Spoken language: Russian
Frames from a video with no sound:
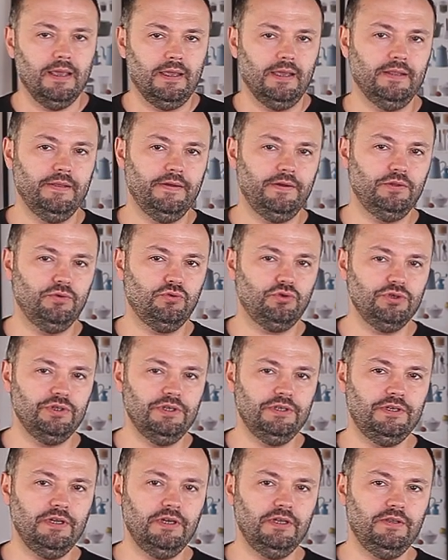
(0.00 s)
Я, наверное, уже
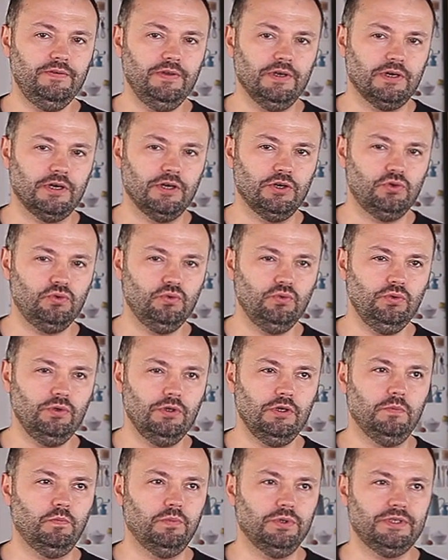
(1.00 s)
неделя две хожу
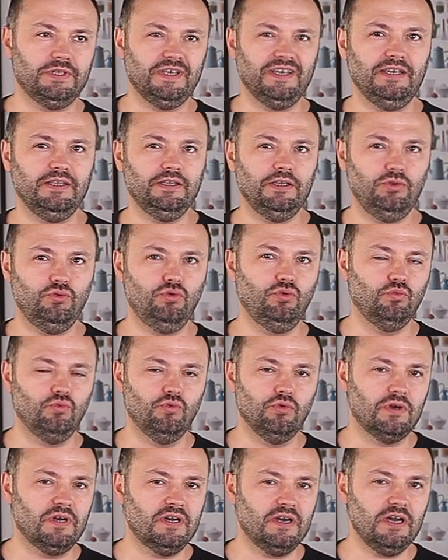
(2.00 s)
и постоянно
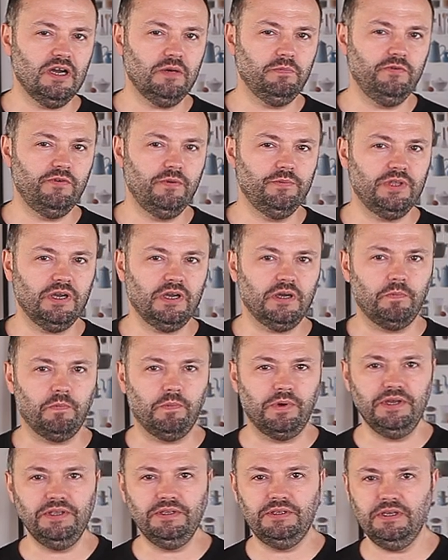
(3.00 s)
думаю, как бы вам так
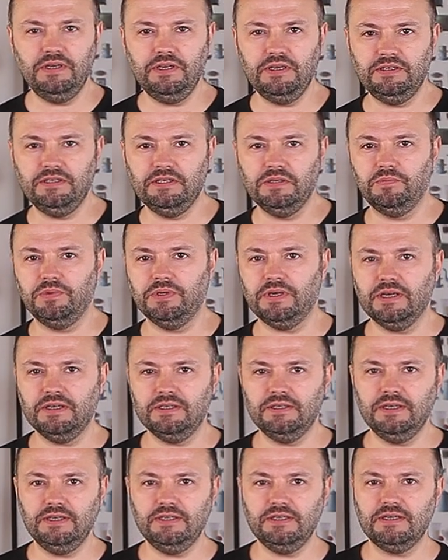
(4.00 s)
поинтереснее
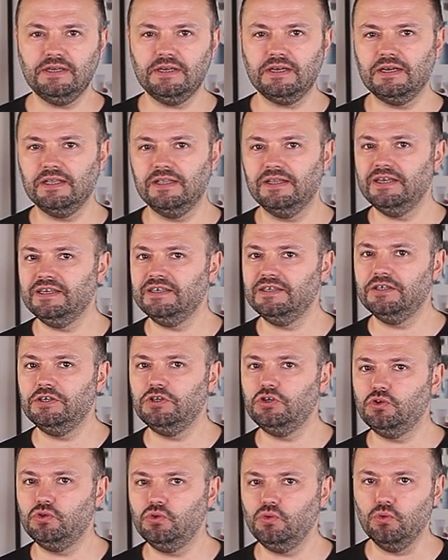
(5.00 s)
показать
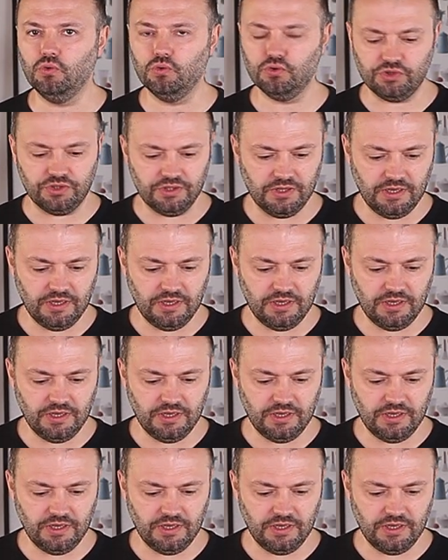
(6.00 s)
классный соус